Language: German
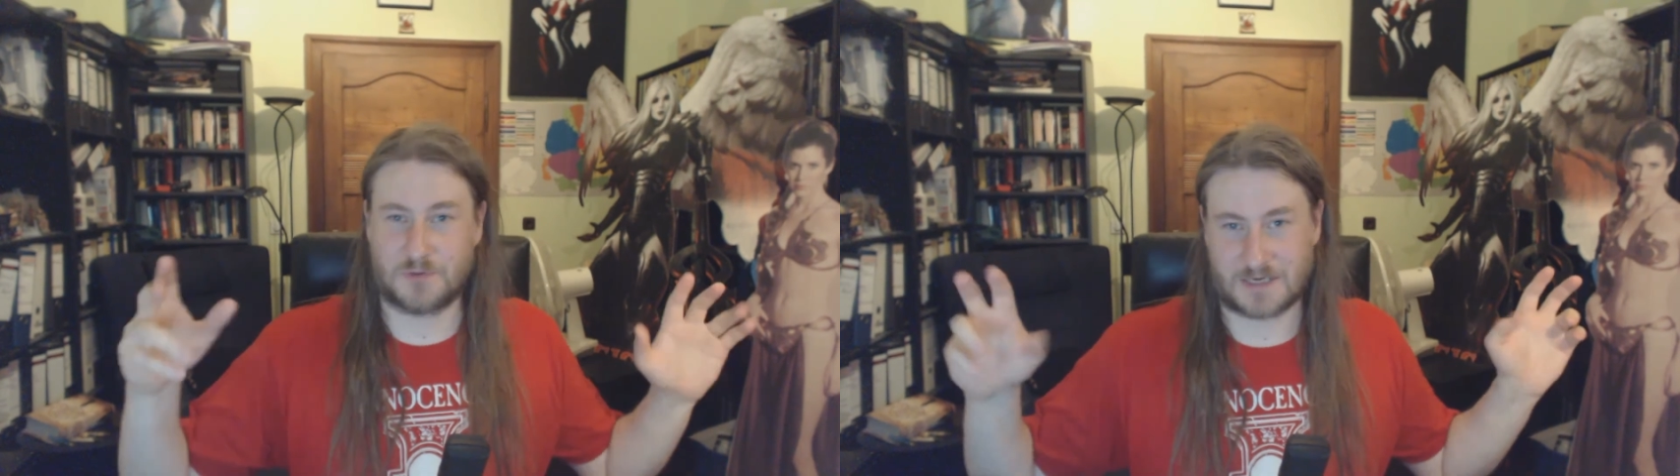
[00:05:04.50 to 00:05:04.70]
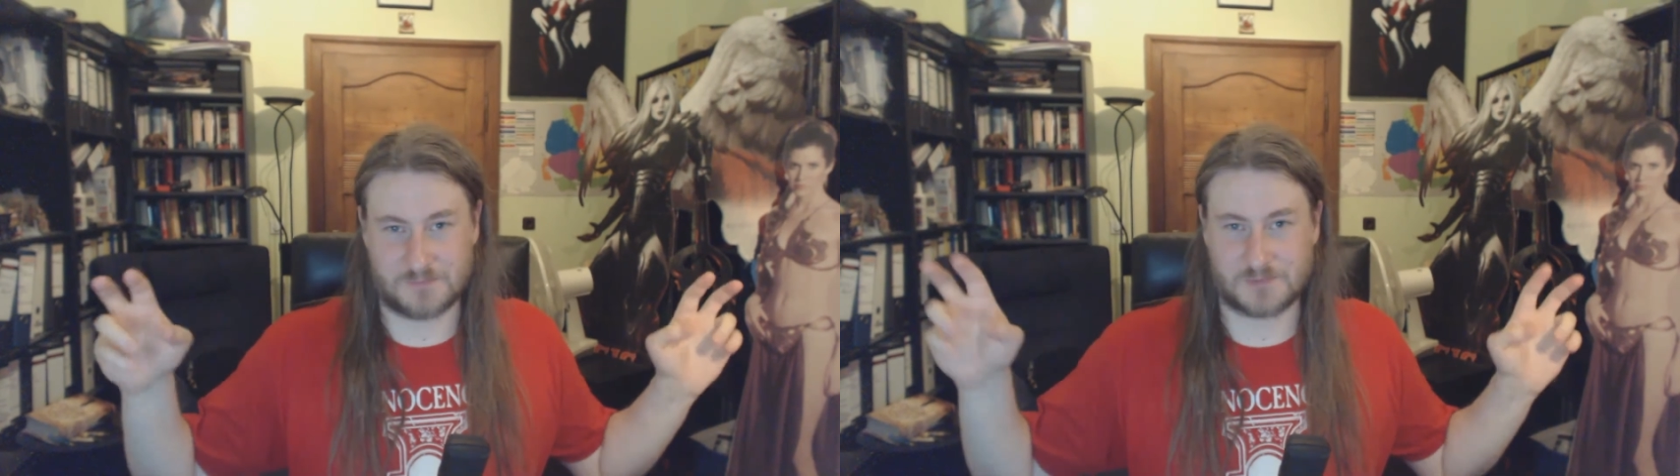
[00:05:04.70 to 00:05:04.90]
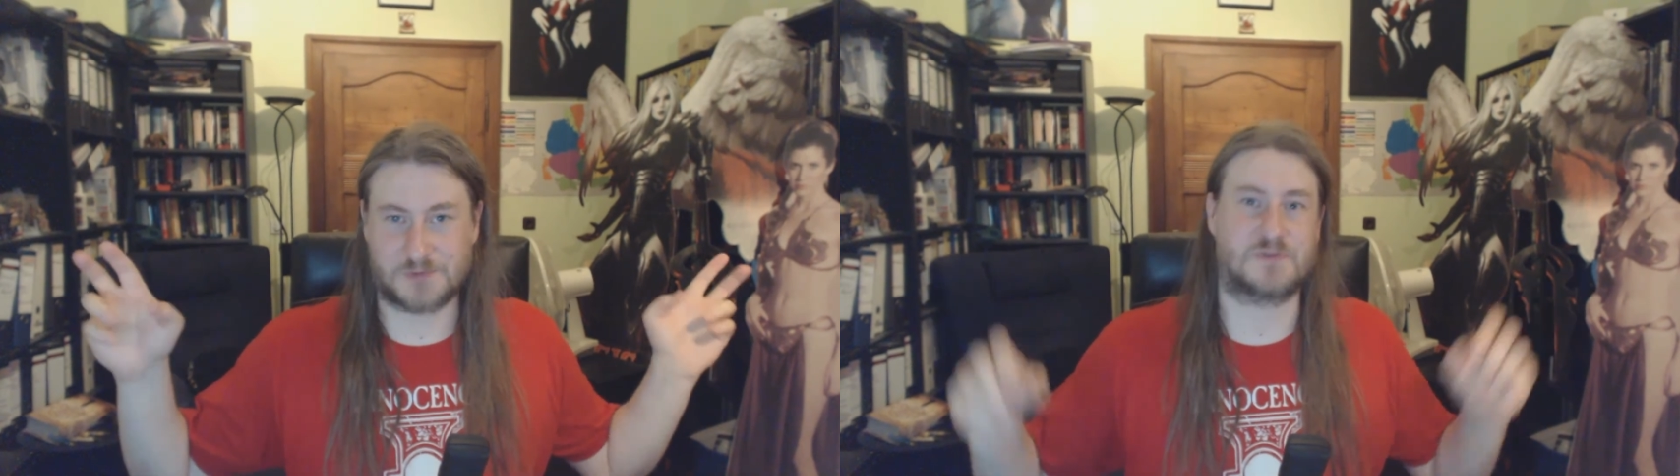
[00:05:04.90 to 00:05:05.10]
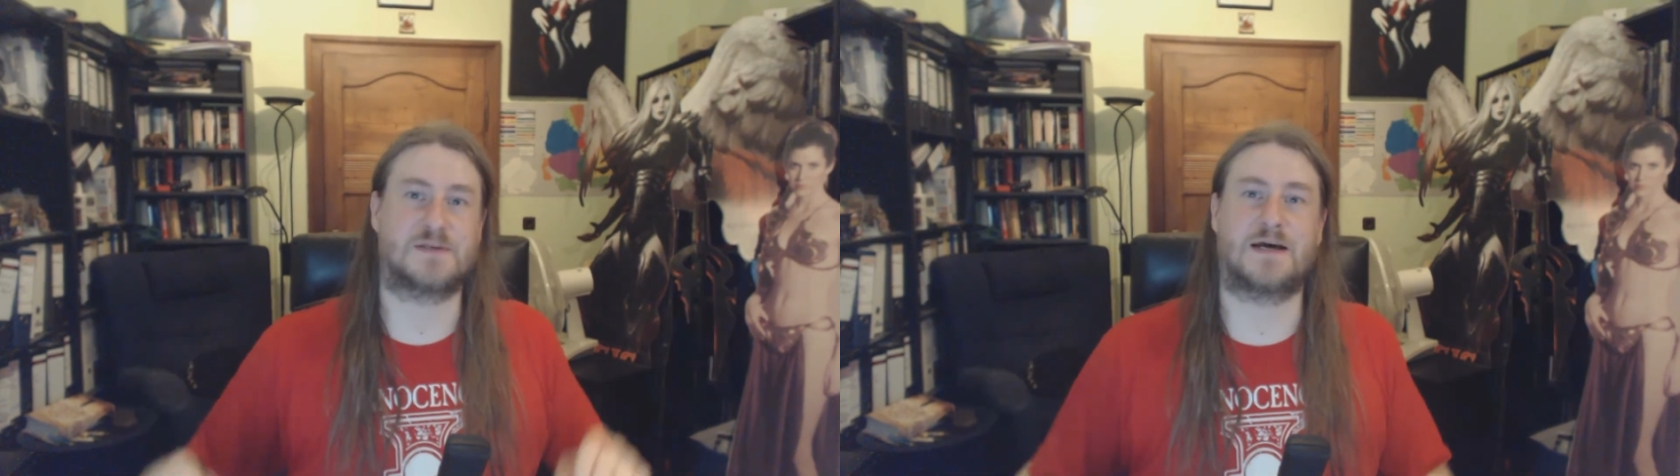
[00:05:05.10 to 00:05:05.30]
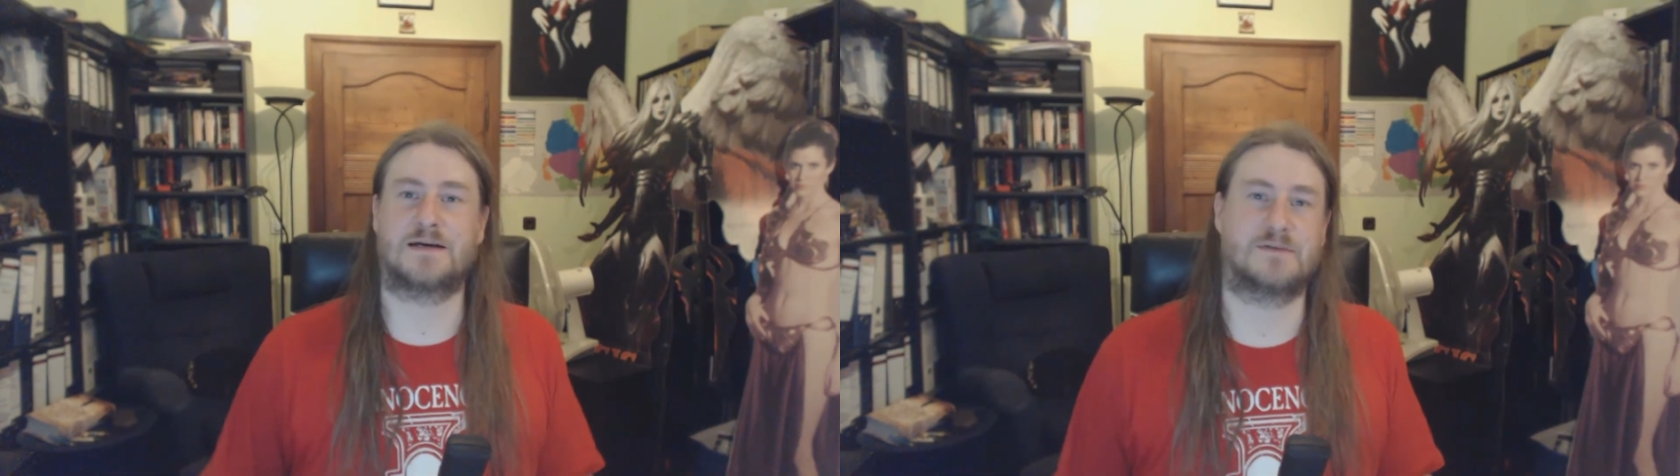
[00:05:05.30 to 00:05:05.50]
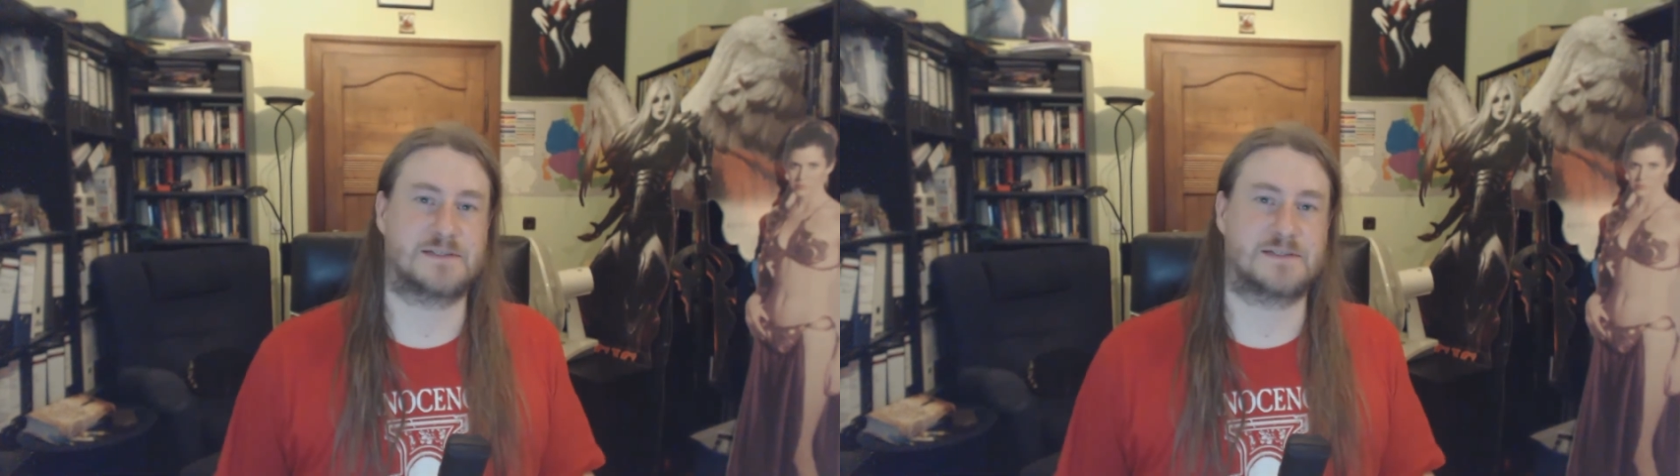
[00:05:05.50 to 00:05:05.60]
Programm sozusagen,